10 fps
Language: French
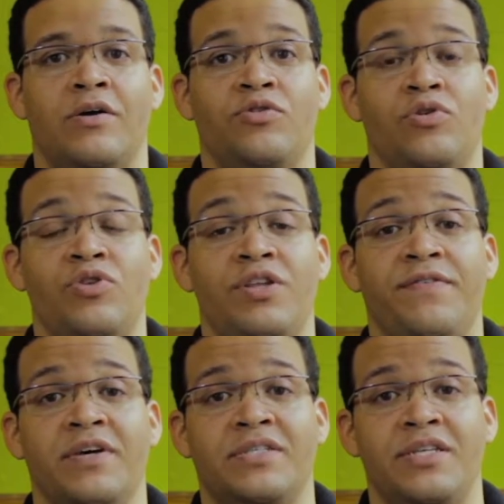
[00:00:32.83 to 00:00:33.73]
de
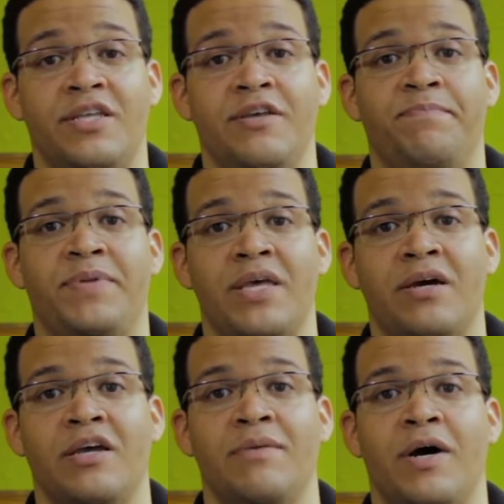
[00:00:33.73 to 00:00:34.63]
l'université
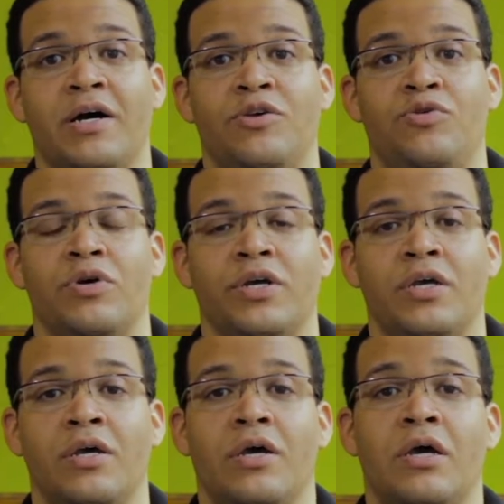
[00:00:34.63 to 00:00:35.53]
Pierre et Marie Curie,